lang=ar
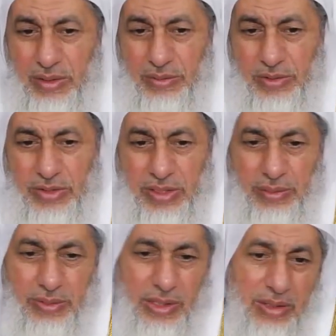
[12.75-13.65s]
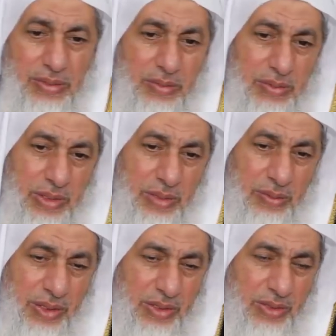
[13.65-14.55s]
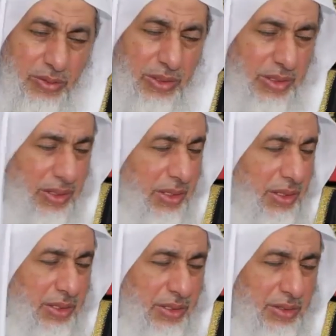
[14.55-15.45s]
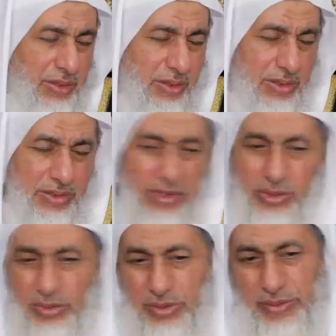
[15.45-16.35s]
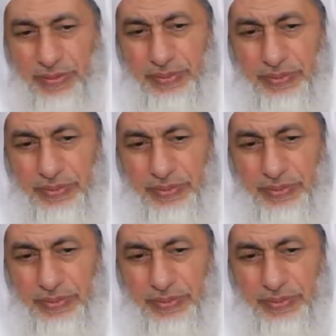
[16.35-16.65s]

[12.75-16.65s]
فالشبكة من المهر وهي للزوج